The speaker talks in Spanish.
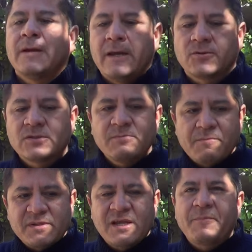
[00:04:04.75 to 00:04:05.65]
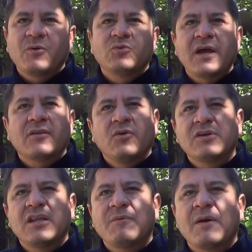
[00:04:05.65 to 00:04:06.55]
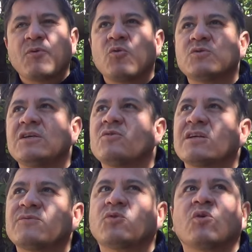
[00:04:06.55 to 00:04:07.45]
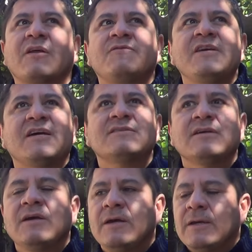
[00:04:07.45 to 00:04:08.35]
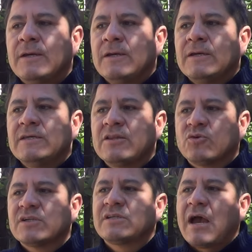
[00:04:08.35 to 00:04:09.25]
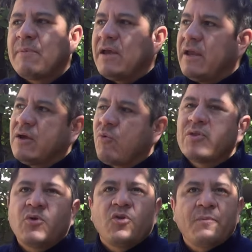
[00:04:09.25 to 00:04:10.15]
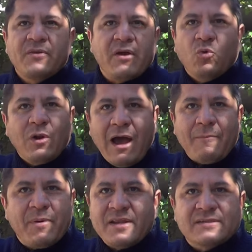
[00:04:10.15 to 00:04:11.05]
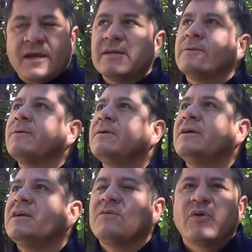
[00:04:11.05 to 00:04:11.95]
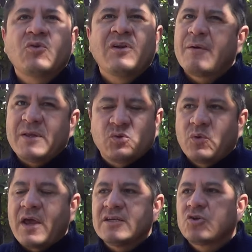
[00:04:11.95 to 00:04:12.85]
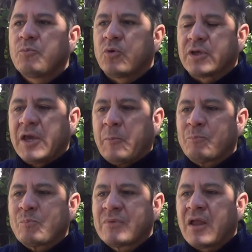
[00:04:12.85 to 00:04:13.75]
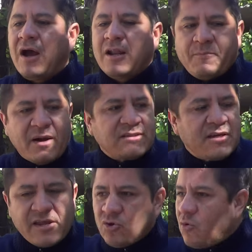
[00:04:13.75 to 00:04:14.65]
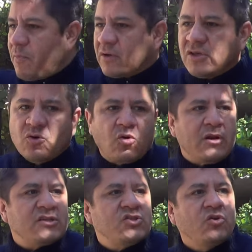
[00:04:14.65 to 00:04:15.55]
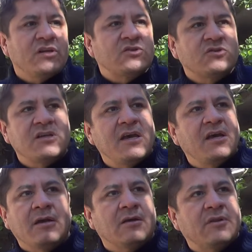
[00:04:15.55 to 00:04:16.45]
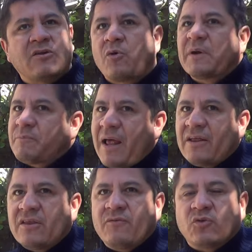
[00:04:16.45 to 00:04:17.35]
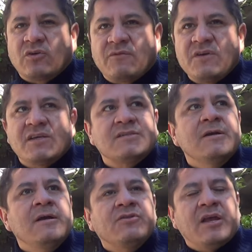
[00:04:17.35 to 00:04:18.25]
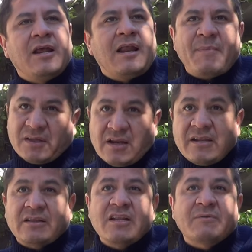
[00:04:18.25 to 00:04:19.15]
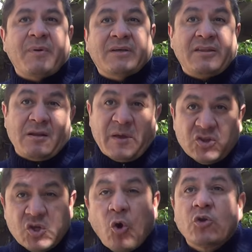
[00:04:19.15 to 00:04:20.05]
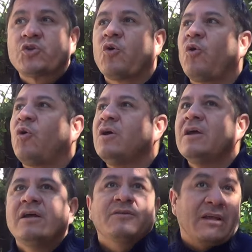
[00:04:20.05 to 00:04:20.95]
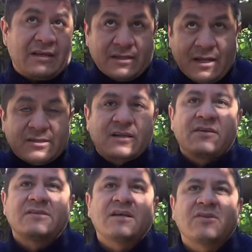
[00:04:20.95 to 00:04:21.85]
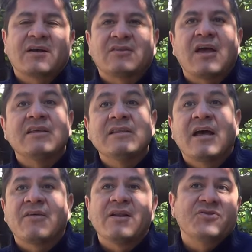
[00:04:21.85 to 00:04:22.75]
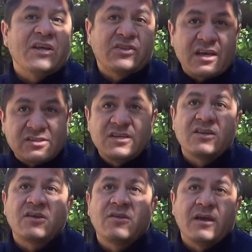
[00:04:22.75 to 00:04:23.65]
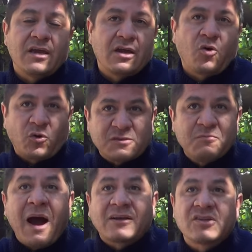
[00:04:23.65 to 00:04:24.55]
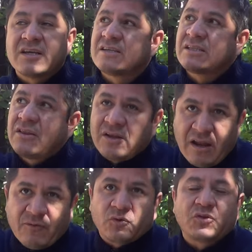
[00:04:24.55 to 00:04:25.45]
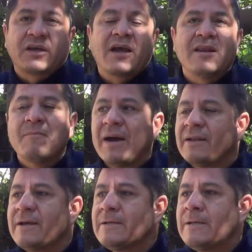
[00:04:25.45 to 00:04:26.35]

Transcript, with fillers: Entonces me empecé a preguntar, ¿no? ¿Quién había producido esas fotografías? Y entonces ya me encuentro el nombre de Ula Apenes ahí, ¿no? Y fue toda una aventura eso porque a la par seguía yo compartiendo colecciones, no sé, de Robert Platt, de fotografías de la Magdalena Atlick en el 28, de las de la Sierra de Santa Catarina del 37 de Horst Martin, que están en la fototeca alemana.